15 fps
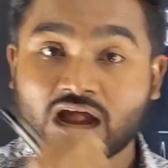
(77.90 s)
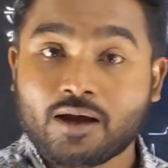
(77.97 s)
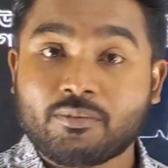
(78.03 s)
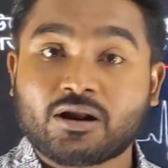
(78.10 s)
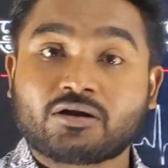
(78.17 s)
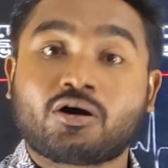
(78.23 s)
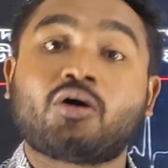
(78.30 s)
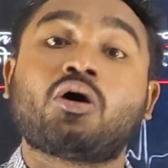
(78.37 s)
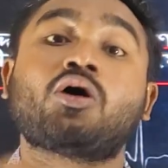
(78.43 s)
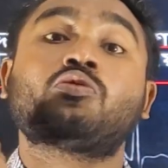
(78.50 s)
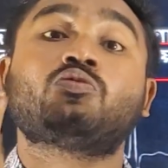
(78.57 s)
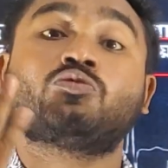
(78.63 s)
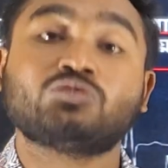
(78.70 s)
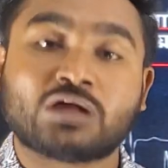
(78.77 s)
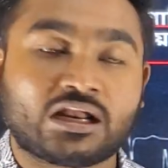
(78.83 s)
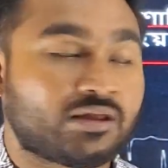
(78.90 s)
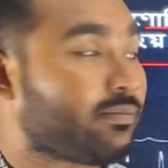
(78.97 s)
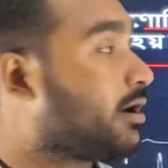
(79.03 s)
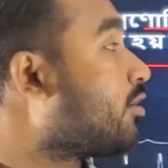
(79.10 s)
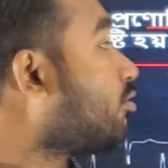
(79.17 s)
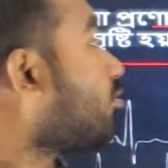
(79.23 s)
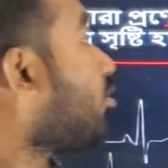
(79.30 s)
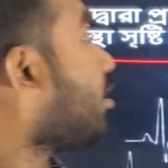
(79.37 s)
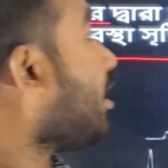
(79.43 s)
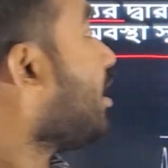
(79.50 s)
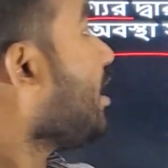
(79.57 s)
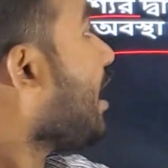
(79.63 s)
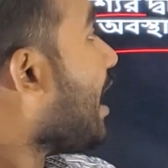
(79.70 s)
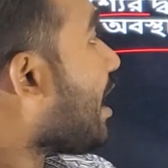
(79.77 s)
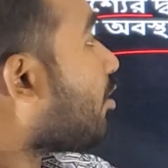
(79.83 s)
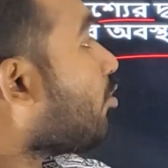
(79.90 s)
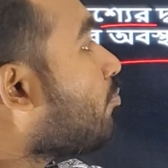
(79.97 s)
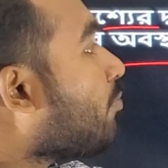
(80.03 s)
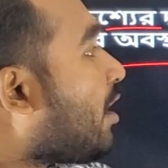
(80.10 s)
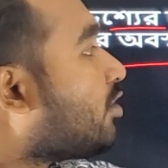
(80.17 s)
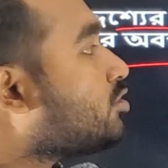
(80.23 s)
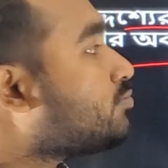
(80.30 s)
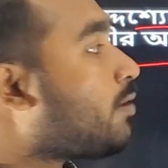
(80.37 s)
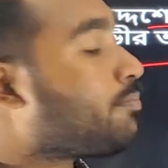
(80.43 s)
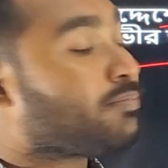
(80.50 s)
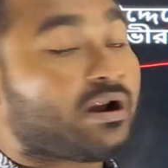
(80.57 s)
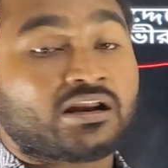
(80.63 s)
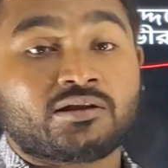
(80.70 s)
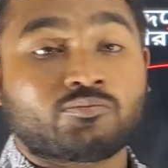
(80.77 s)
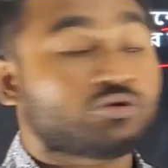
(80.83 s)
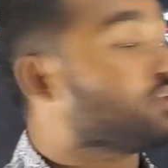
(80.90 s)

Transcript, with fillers: খাবার খাওয়া ক্ষুদা নিবারণ করা এখন মানুষ বা প্রাণীর